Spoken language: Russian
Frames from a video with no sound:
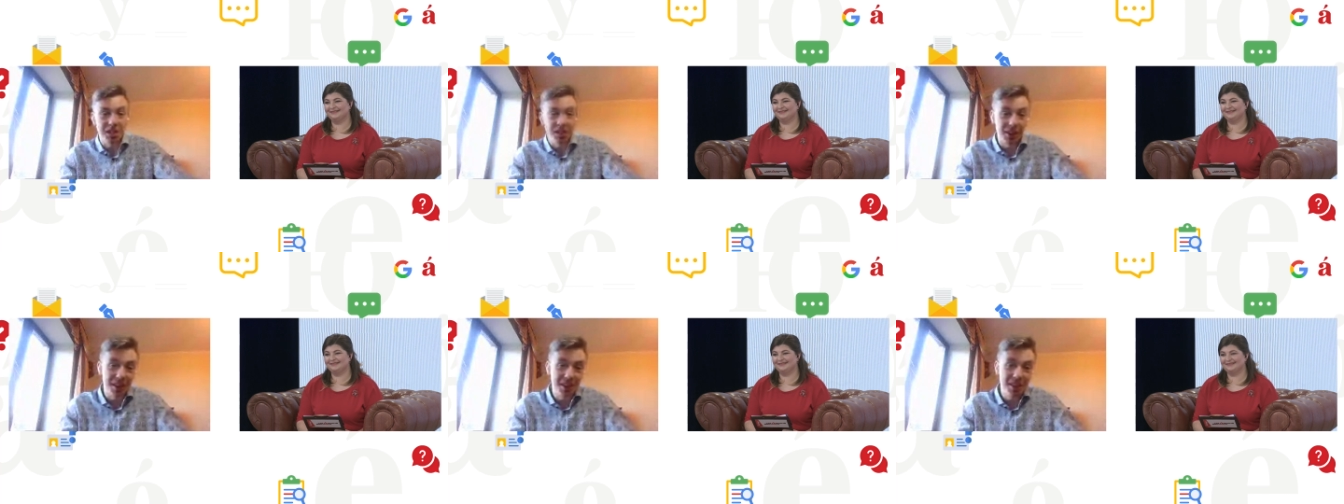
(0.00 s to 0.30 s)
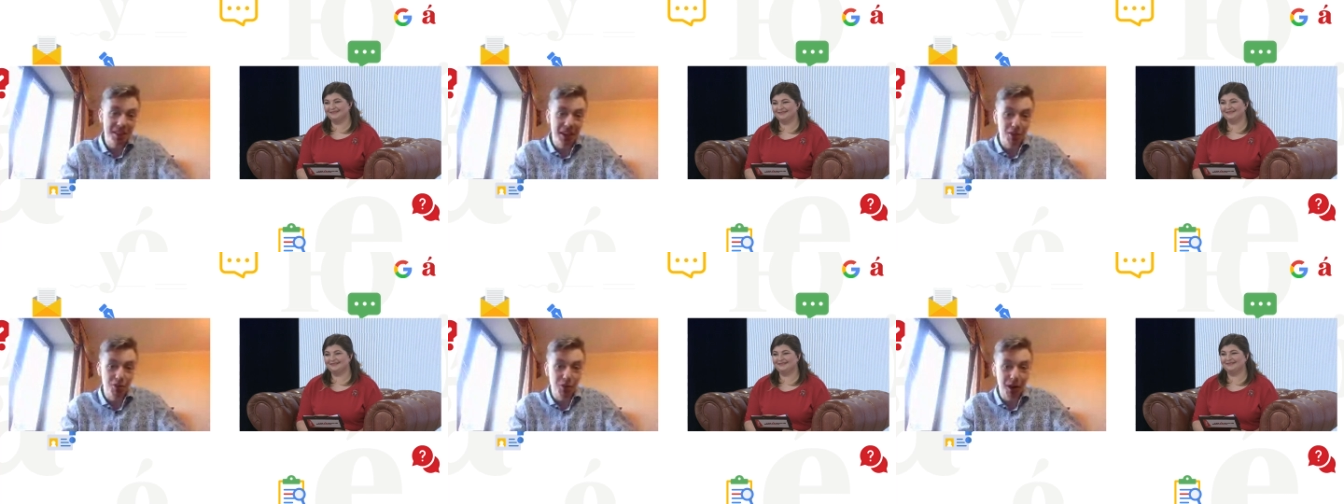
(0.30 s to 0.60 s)
стал
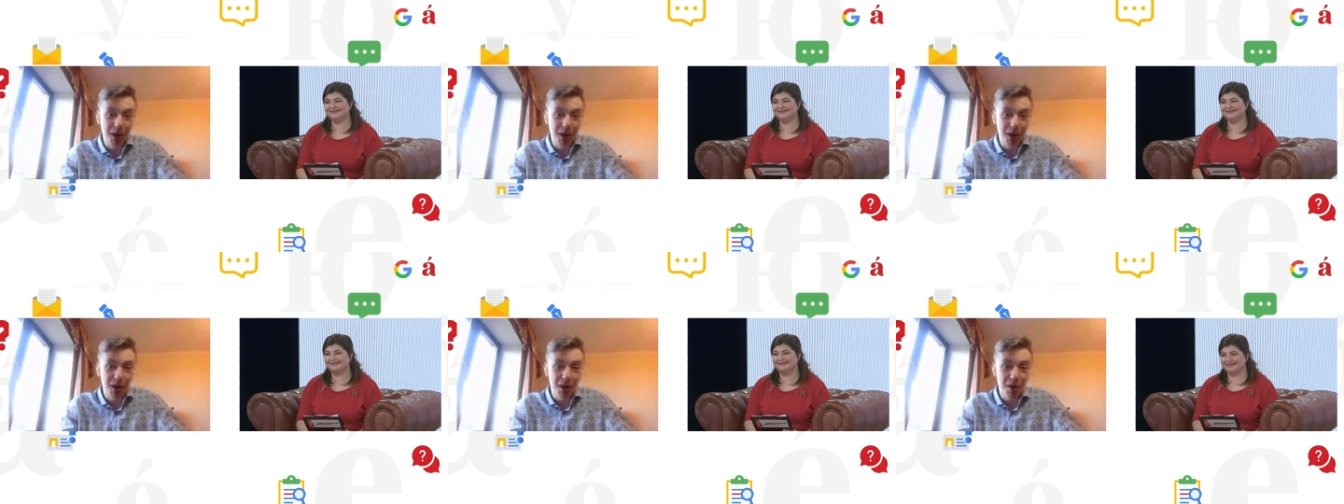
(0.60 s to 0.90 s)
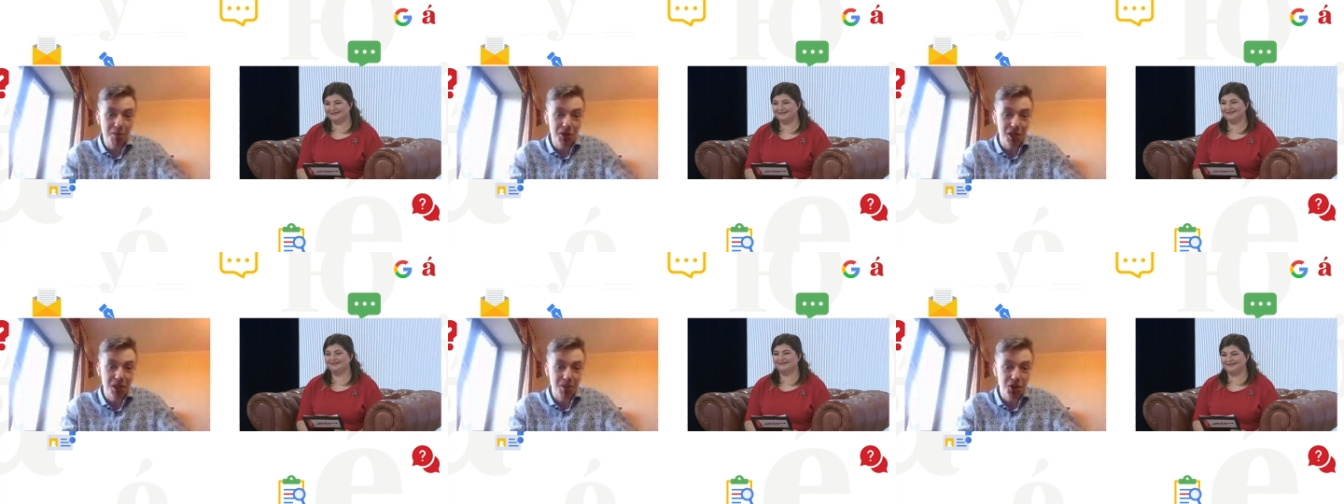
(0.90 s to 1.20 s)
относиться к
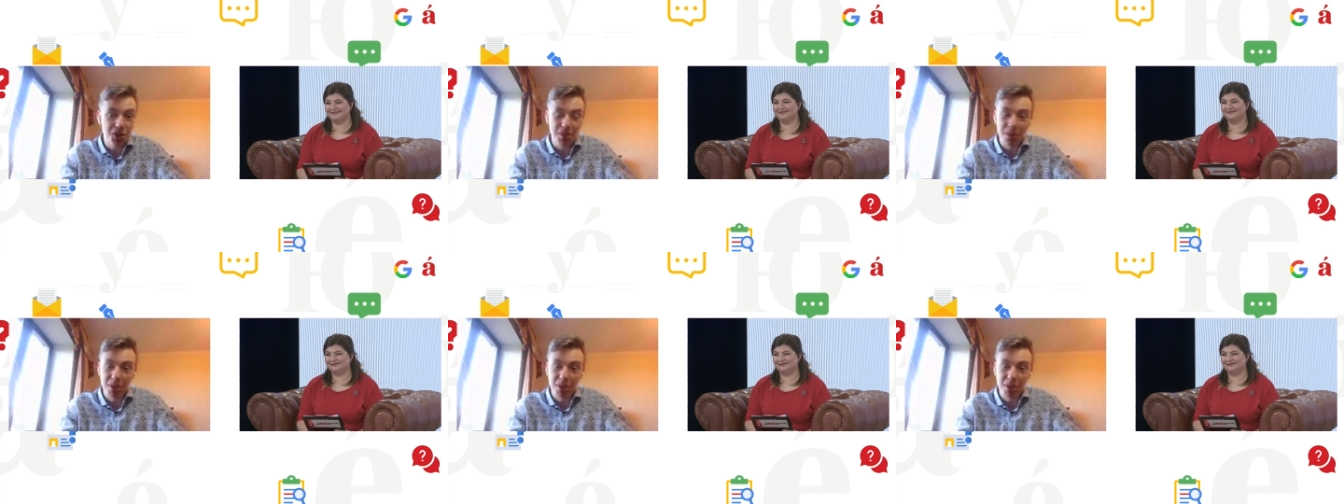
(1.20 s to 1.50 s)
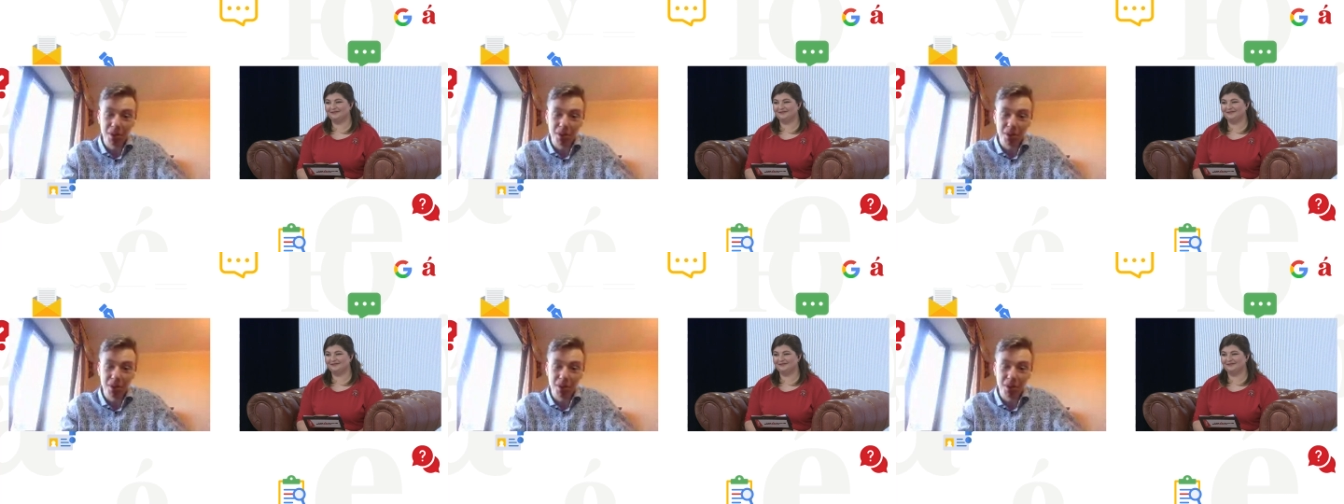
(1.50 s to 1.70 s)
орфографическим ошибкам,